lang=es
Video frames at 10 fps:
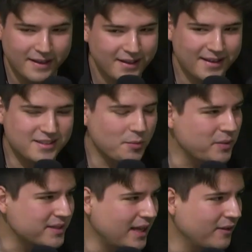qué está
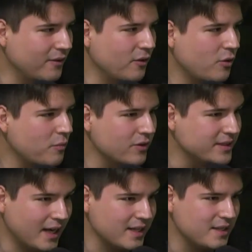pasando, ¿no? Cómo lo
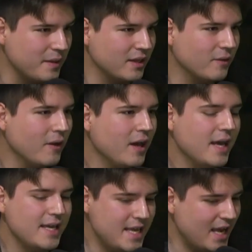están recibiendo.
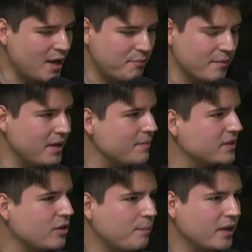Y en la premier me
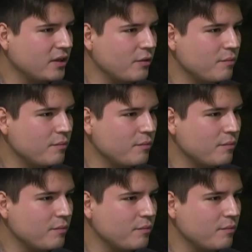sorprendió